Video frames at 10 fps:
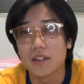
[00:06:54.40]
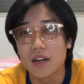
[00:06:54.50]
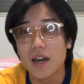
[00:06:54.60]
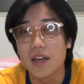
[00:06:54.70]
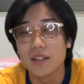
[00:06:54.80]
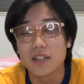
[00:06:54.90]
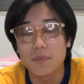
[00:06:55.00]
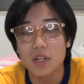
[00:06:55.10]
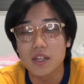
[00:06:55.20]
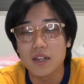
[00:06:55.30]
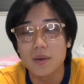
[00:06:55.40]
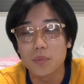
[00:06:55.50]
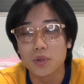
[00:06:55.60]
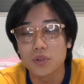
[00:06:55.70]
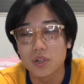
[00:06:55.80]
はいなんで皆さんね
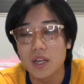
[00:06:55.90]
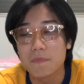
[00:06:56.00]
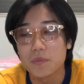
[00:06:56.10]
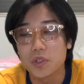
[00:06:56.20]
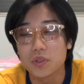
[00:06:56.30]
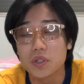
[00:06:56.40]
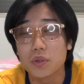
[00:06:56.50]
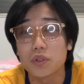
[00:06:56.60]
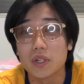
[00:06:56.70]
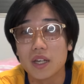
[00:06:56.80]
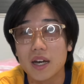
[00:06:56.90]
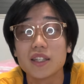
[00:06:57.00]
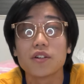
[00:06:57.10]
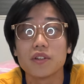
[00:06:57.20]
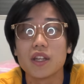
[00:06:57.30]
僕のね言ってることはね当
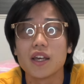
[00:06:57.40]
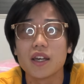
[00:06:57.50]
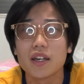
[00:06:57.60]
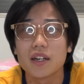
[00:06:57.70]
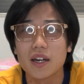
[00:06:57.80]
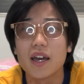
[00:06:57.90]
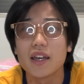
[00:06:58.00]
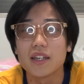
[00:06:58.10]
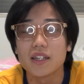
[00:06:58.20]
たるんではい